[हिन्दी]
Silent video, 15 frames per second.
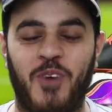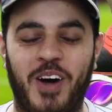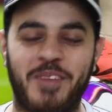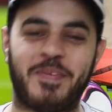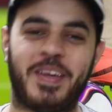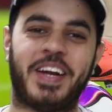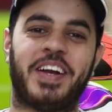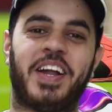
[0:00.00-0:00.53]
वन
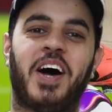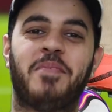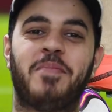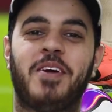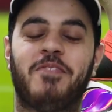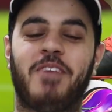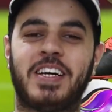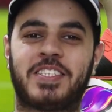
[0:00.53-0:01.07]
मेरा नाम
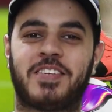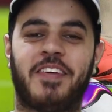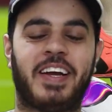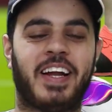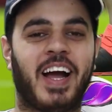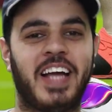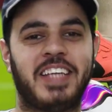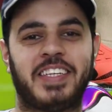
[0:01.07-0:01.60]
है वासव एंड
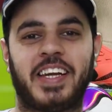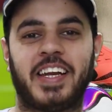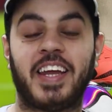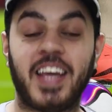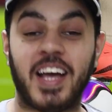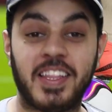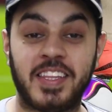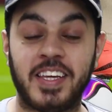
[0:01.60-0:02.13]
गाइस एक
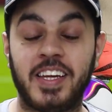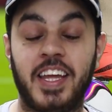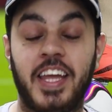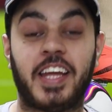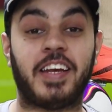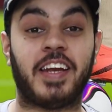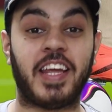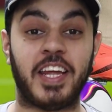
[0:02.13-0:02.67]
नया दिन
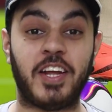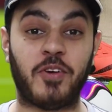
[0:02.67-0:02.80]
एक नई